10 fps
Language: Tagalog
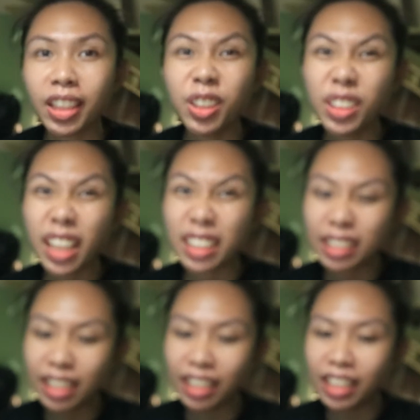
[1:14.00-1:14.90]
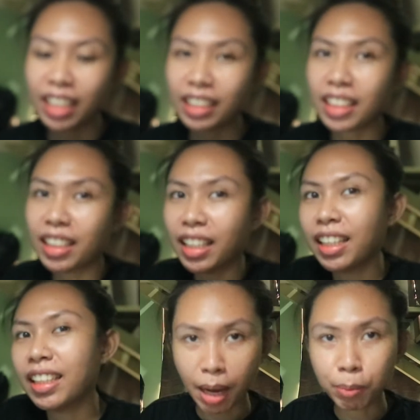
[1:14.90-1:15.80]
tsaka yung nuggets, lagyan natin
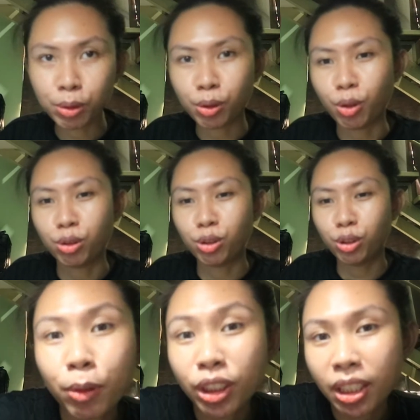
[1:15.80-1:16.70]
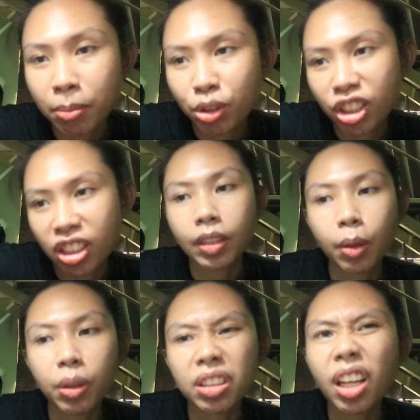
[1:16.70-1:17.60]
ng yabu sauce. Tapos kimchi.
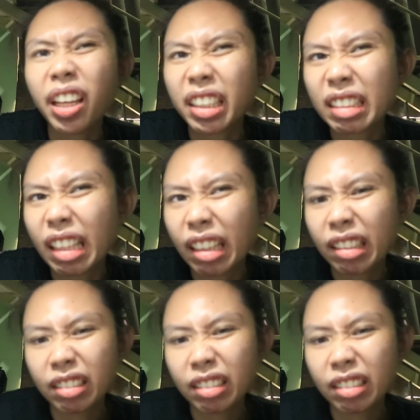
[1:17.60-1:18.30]
Egg na lang.